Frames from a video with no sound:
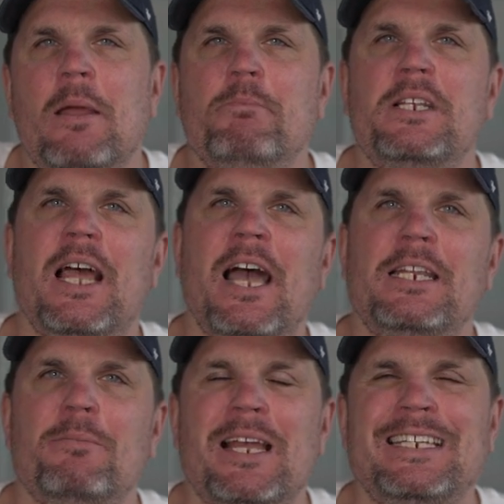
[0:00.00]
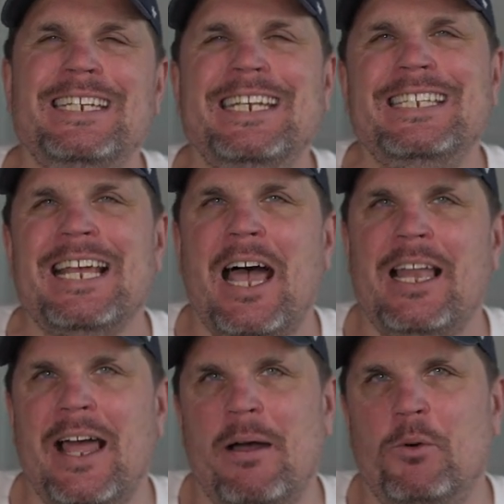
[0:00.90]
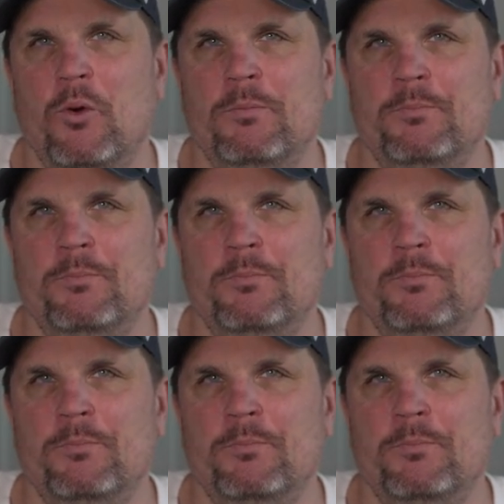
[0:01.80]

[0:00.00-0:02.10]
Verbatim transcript: mit einem Digital-Abo.